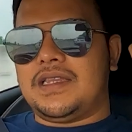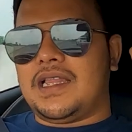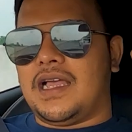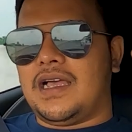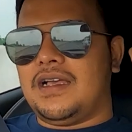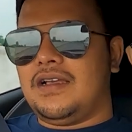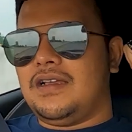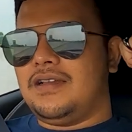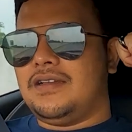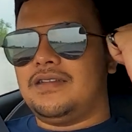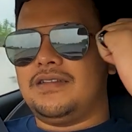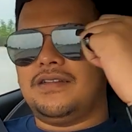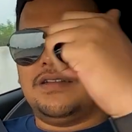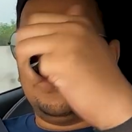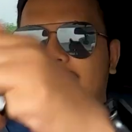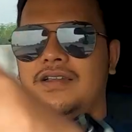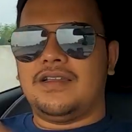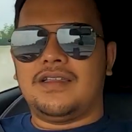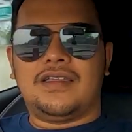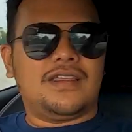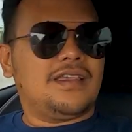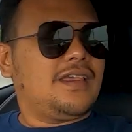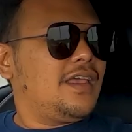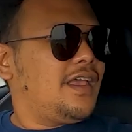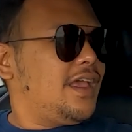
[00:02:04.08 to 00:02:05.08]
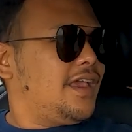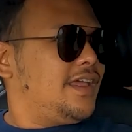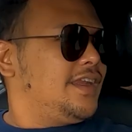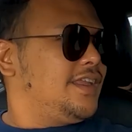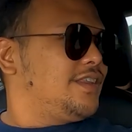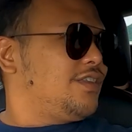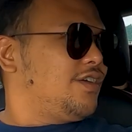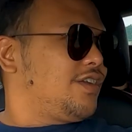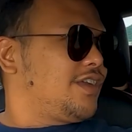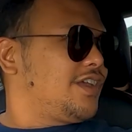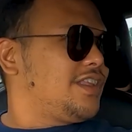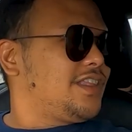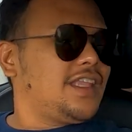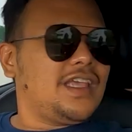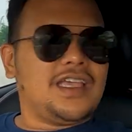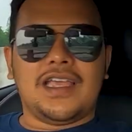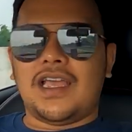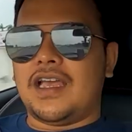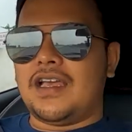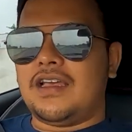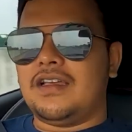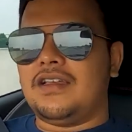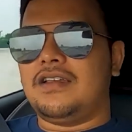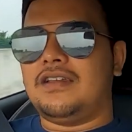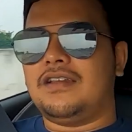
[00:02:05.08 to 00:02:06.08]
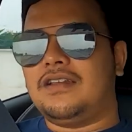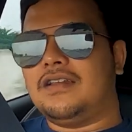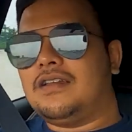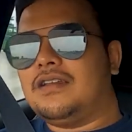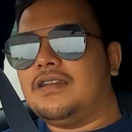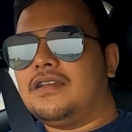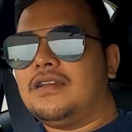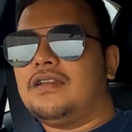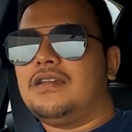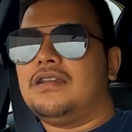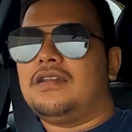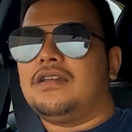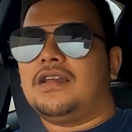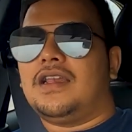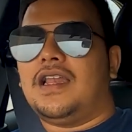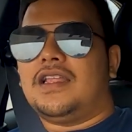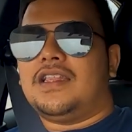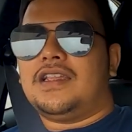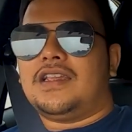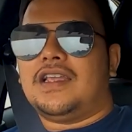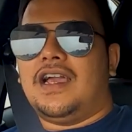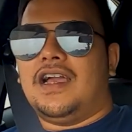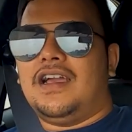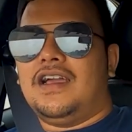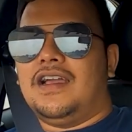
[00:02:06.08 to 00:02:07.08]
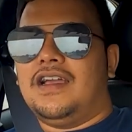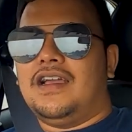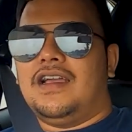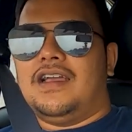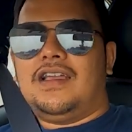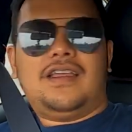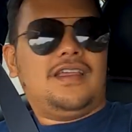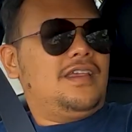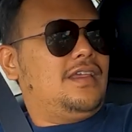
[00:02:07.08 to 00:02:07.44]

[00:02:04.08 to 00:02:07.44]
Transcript: bintang editor kita yang kelihatan nggak